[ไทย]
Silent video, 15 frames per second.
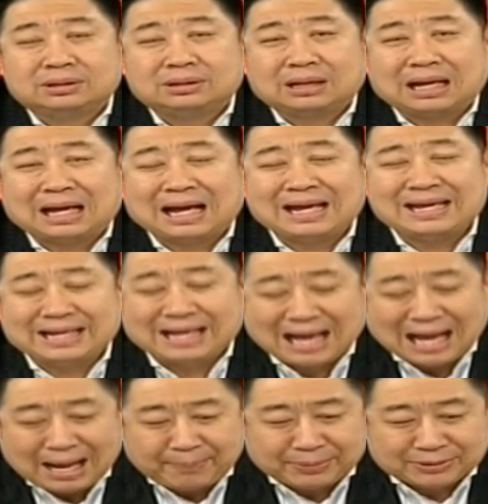ไออีก
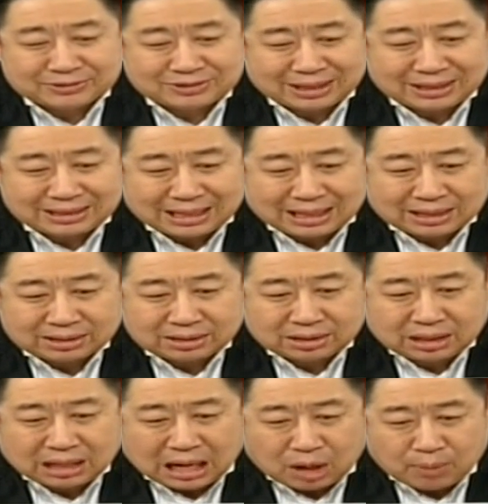5%เนี่ย
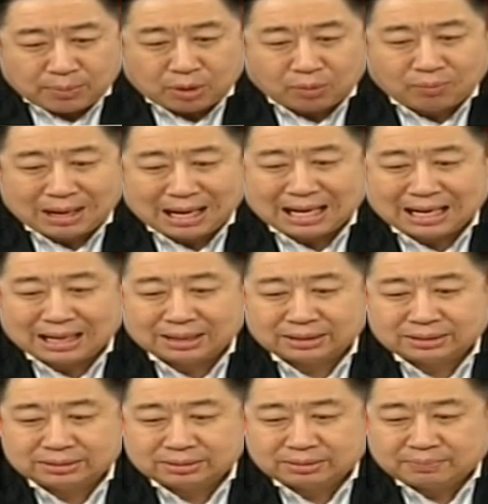เขาบอกว่า
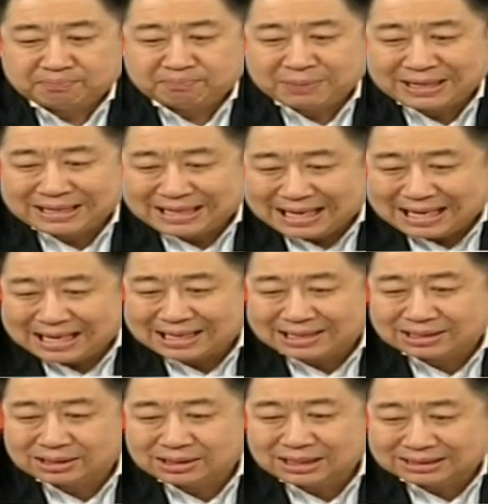เป็นเขต
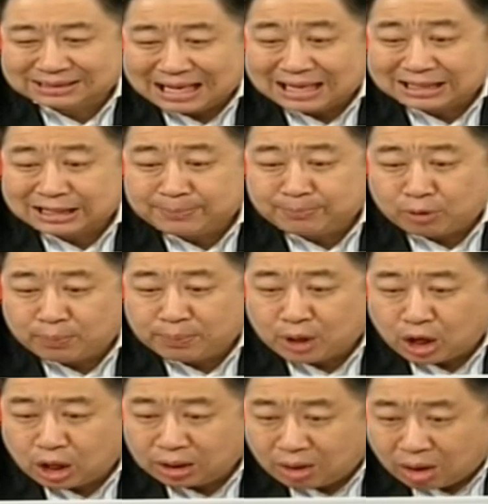เลือกตั้งที่พบข้
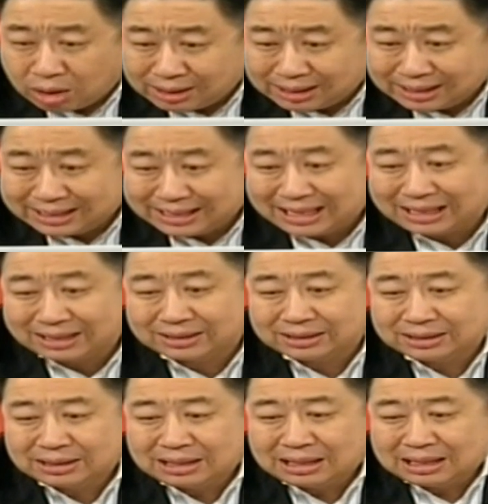อร้องเรียน
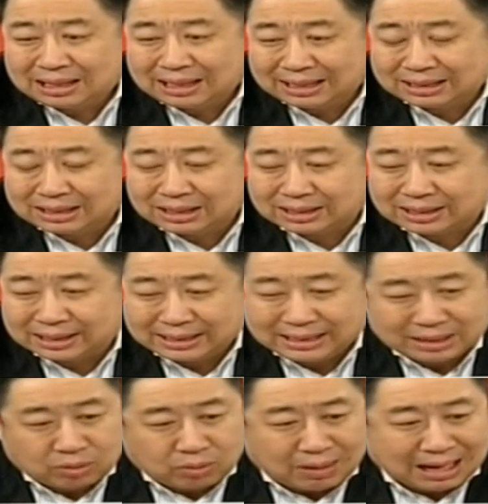และเกิดคดี
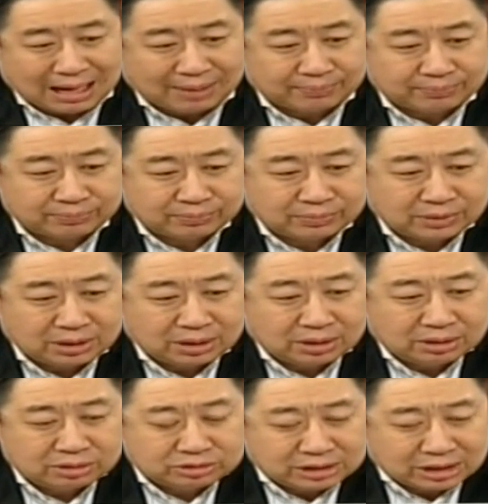ความ
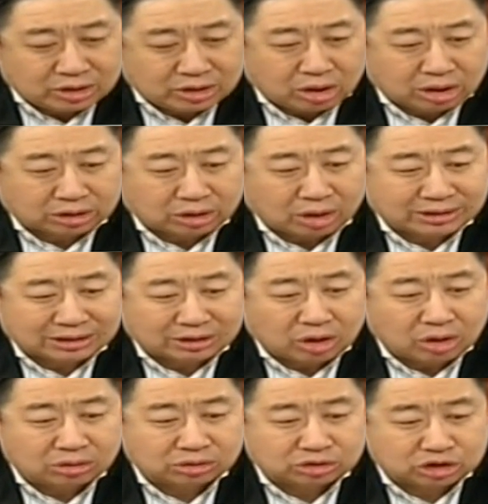ซึ่งกกตจะต้อ
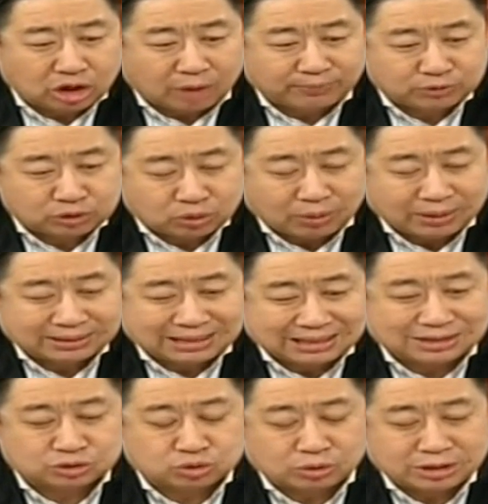งสอบสวนไต่
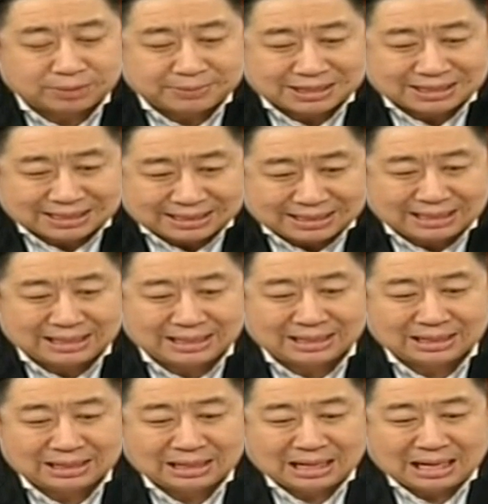สวนดำเนินคดี
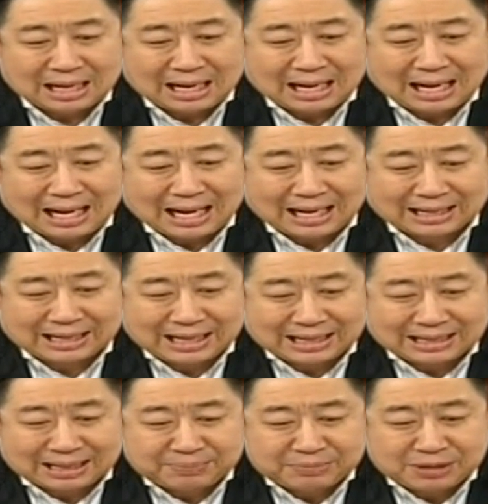หากเขต
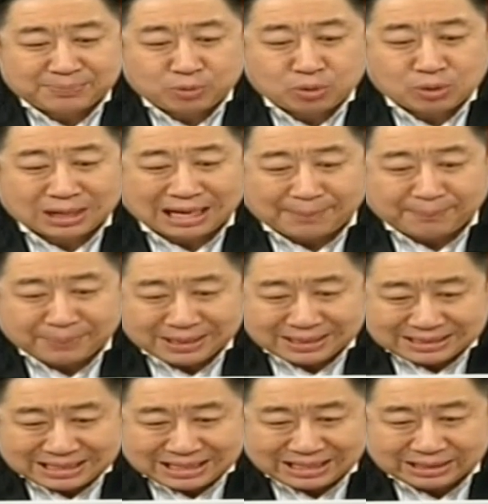นั้นมีผู้กระทำผิด
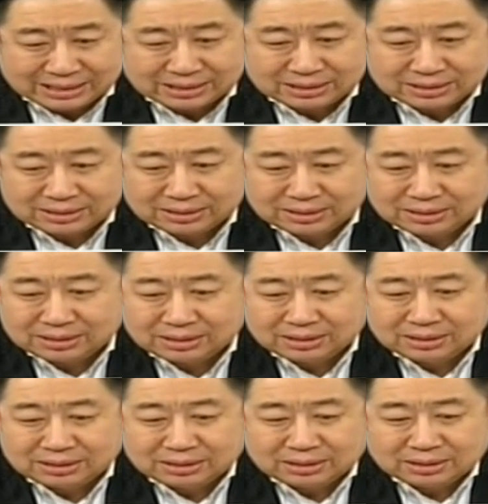จริง
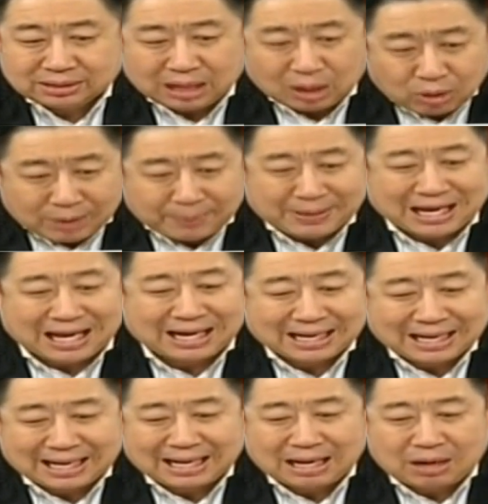เขาเลยประกาศได้แค่ 95%